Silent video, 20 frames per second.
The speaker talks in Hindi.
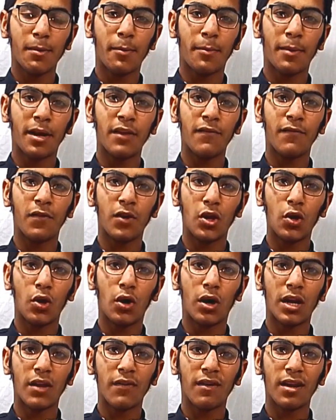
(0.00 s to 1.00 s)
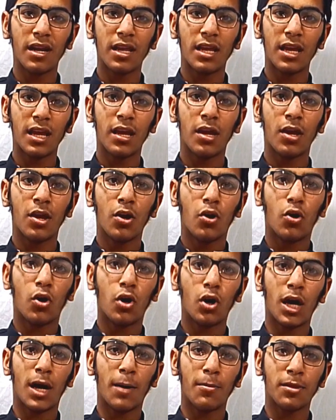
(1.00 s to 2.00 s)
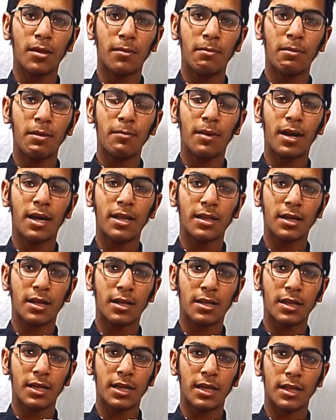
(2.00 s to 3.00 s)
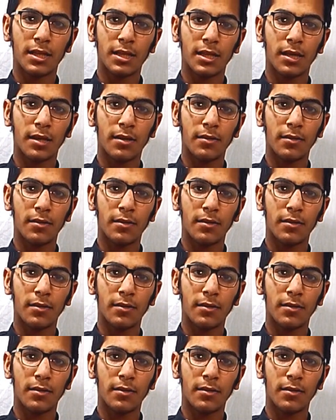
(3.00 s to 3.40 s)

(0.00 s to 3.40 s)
कब हमारी वीडियो आने वाली है और आपसे भी बात करते रहते